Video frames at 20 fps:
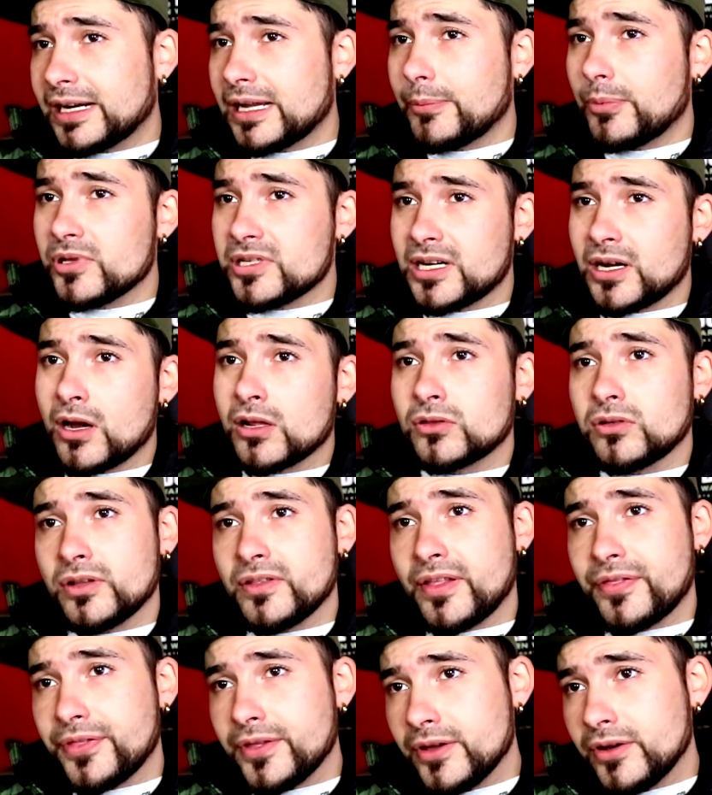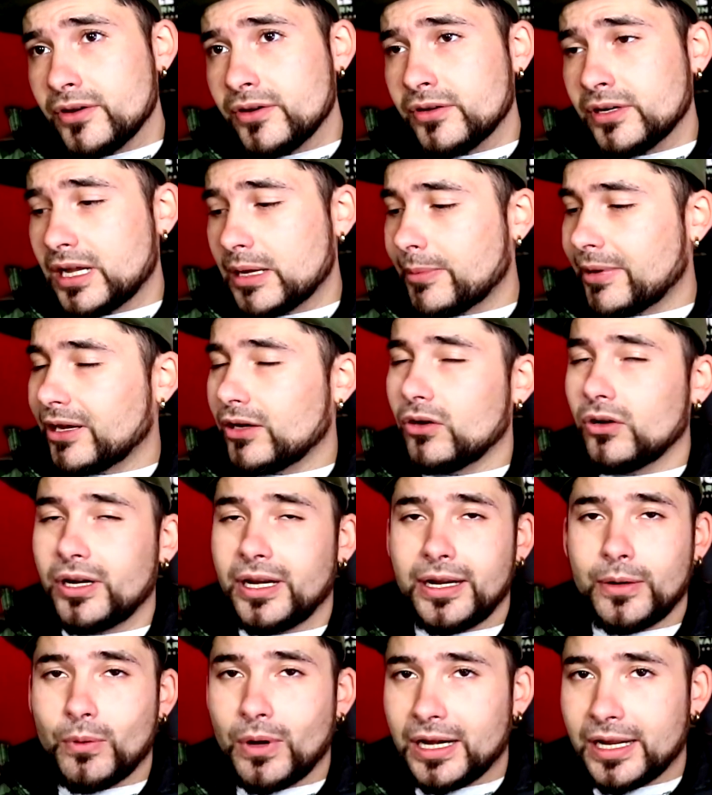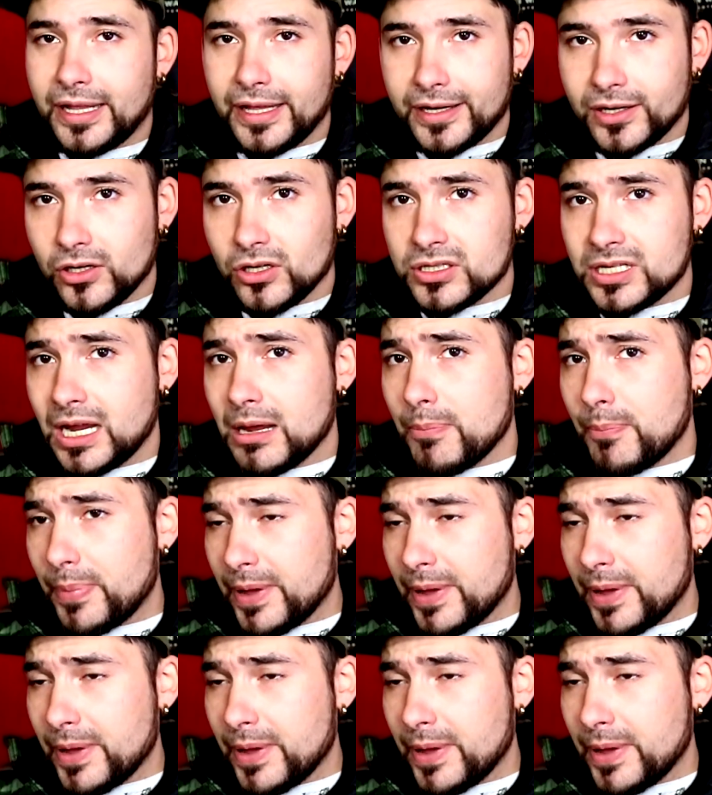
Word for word: que pueden sacar una actualización, que mejore cualquier cosa,